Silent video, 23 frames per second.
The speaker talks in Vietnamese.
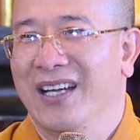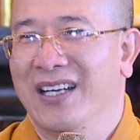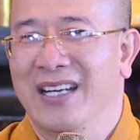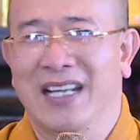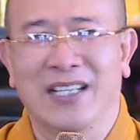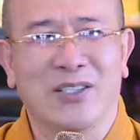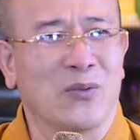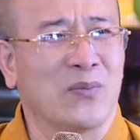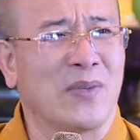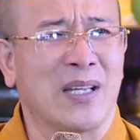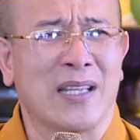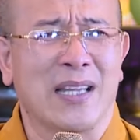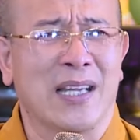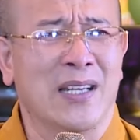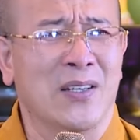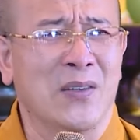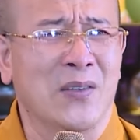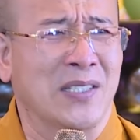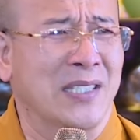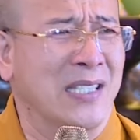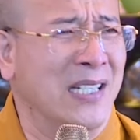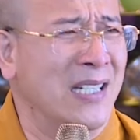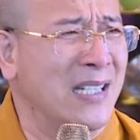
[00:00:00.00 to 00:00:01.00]
đấy chúng ta thấy
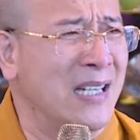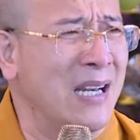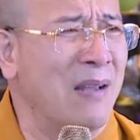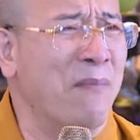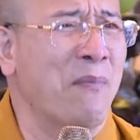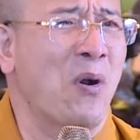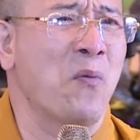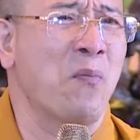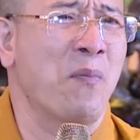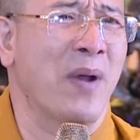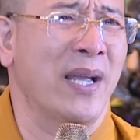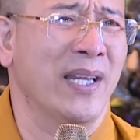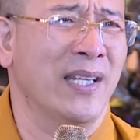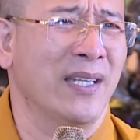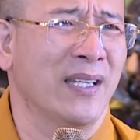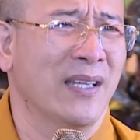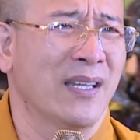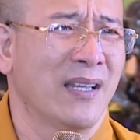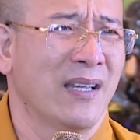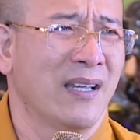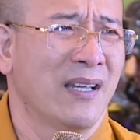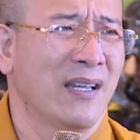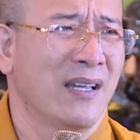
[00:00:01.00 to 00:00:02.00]
nó rất là mong manh
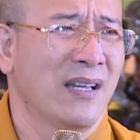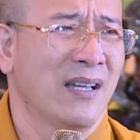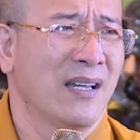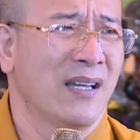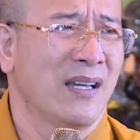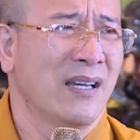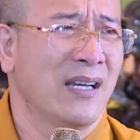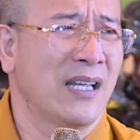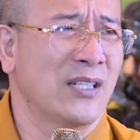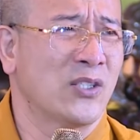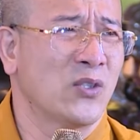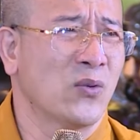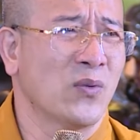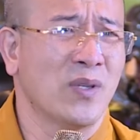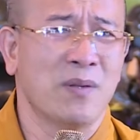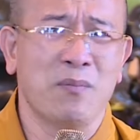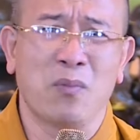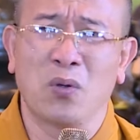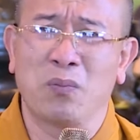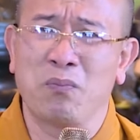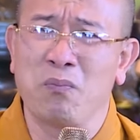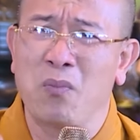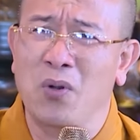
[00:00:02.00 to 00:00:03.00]
đại chúng thấy
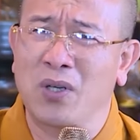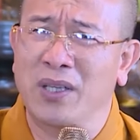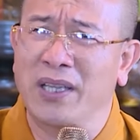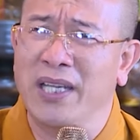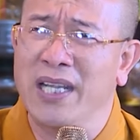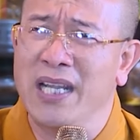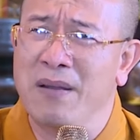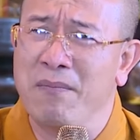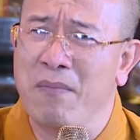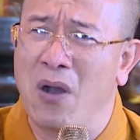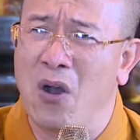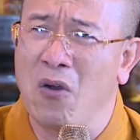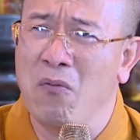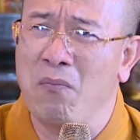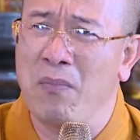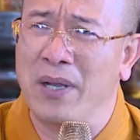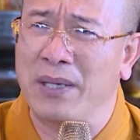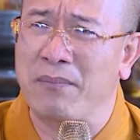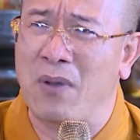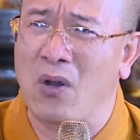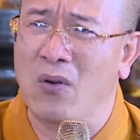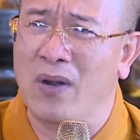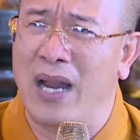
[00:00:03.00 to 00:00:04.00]
một, một tia máu
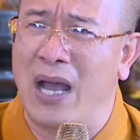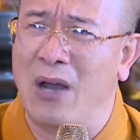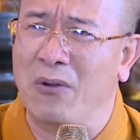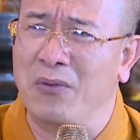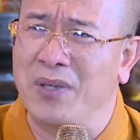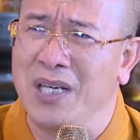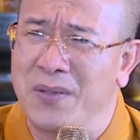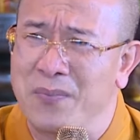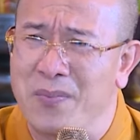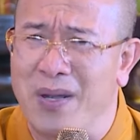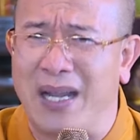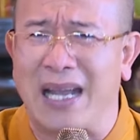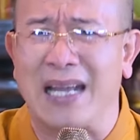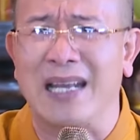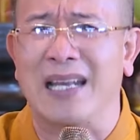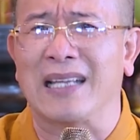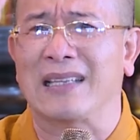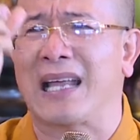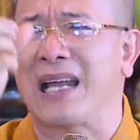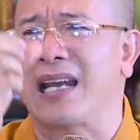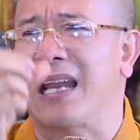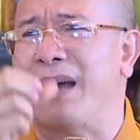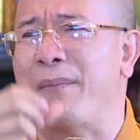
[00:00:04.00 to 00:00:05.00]
mạch máu não đứt một cái là
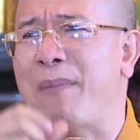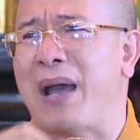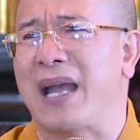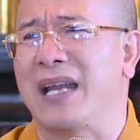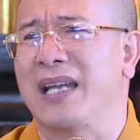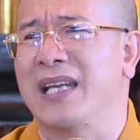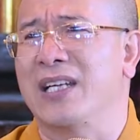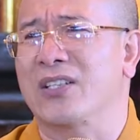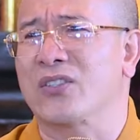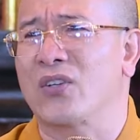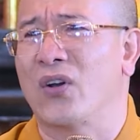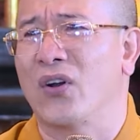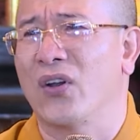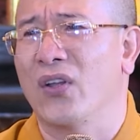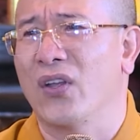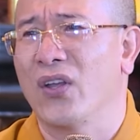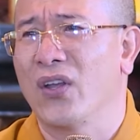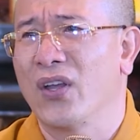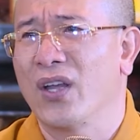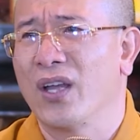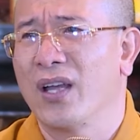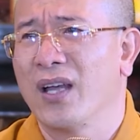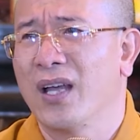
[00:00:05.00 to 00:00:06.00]
ta đã bại liệt rồi
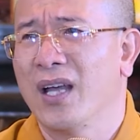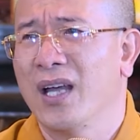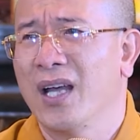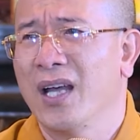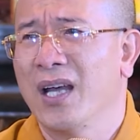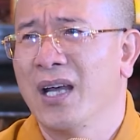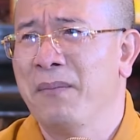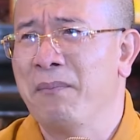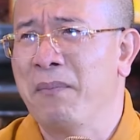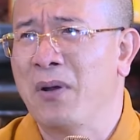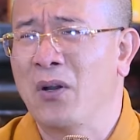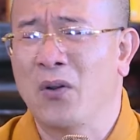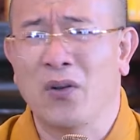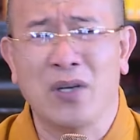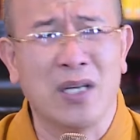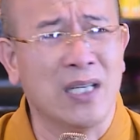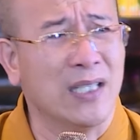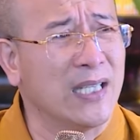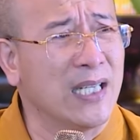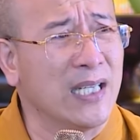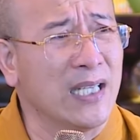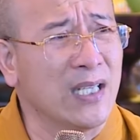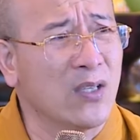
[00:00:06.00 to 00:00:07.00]
mà nó
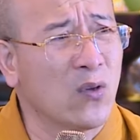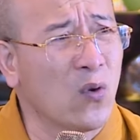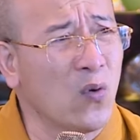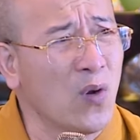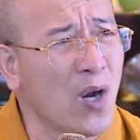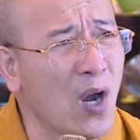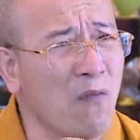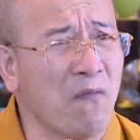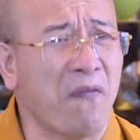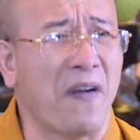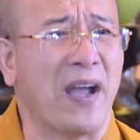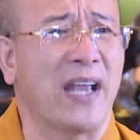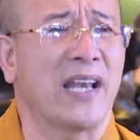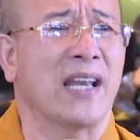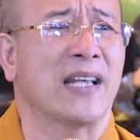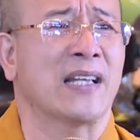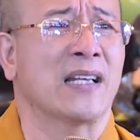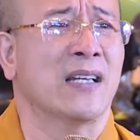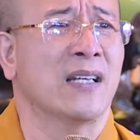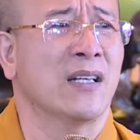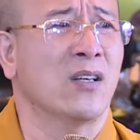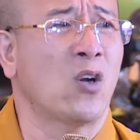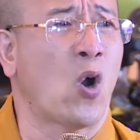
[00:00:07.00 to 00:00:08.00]
đứt thì cũng không phải
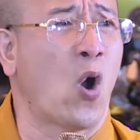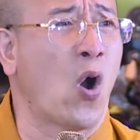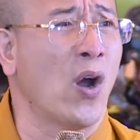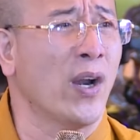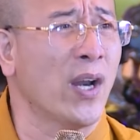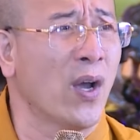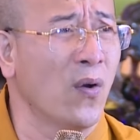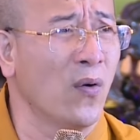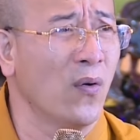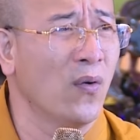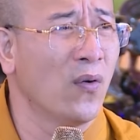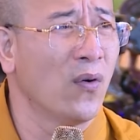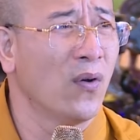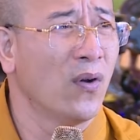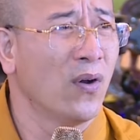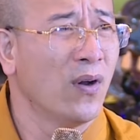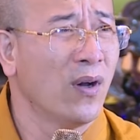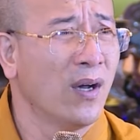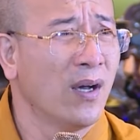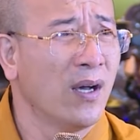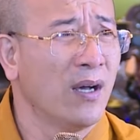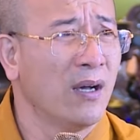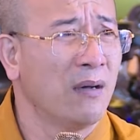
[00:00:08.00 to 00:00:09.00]
là khó đâu
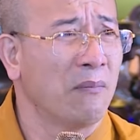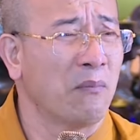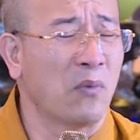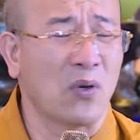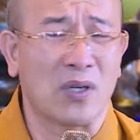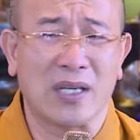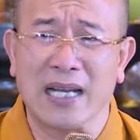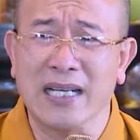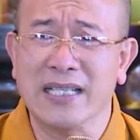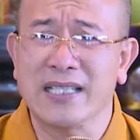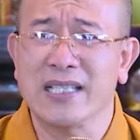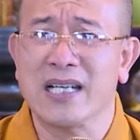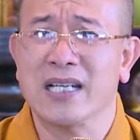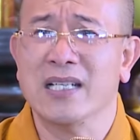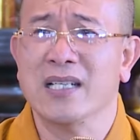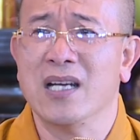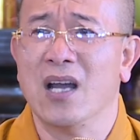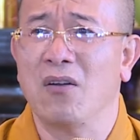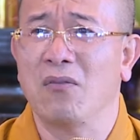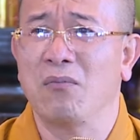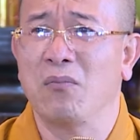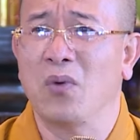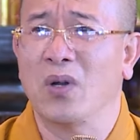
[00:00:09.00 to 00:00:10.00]
một cái chấn
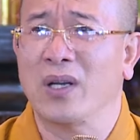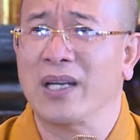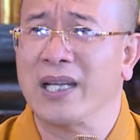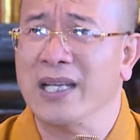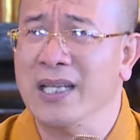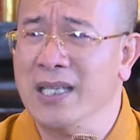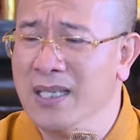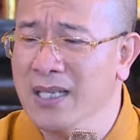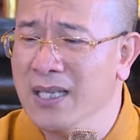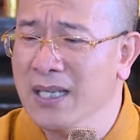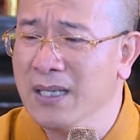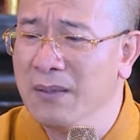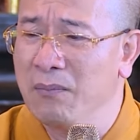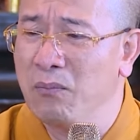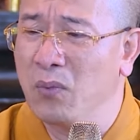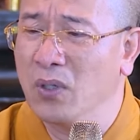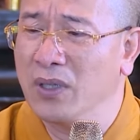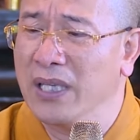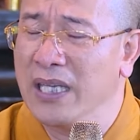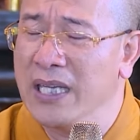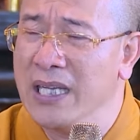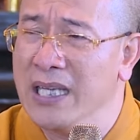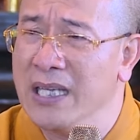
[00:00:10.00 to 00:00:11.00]
động một cái
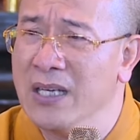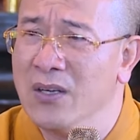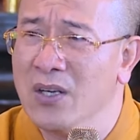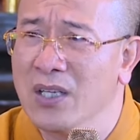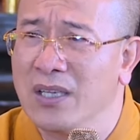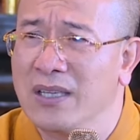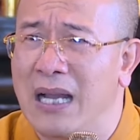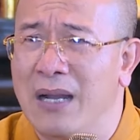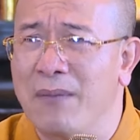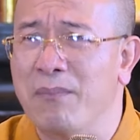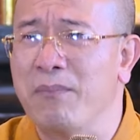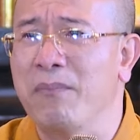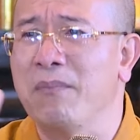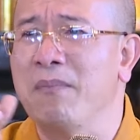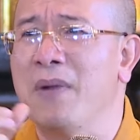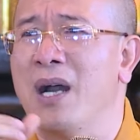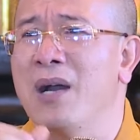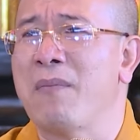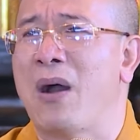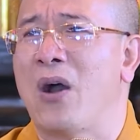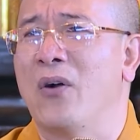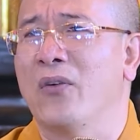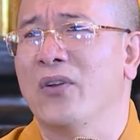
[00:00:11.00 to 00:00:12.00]
một tí tắc
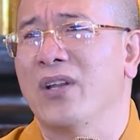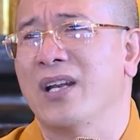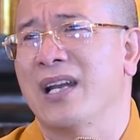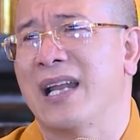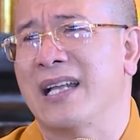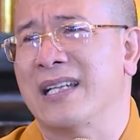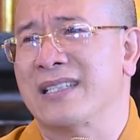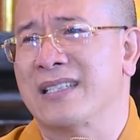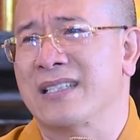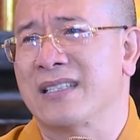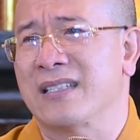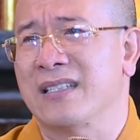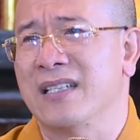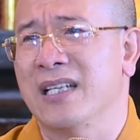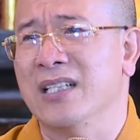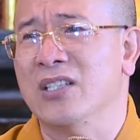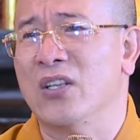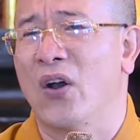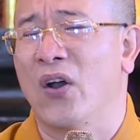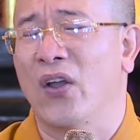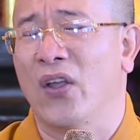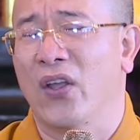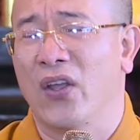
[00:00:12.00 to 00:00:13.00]
mỡ máu đây là đứt
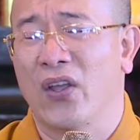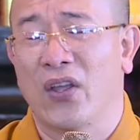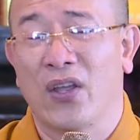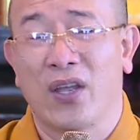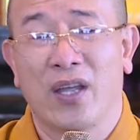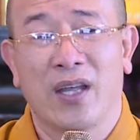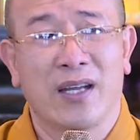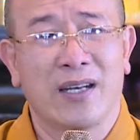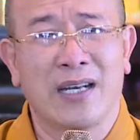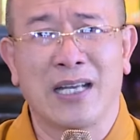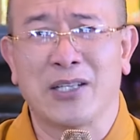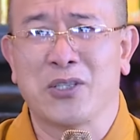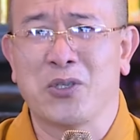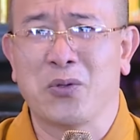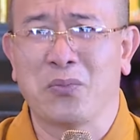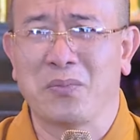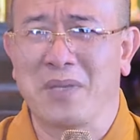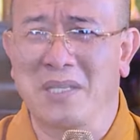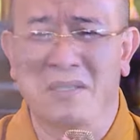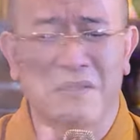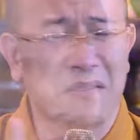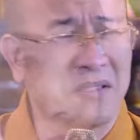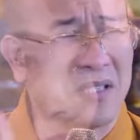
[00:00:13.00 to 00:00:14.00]
rồi đại chúng thấy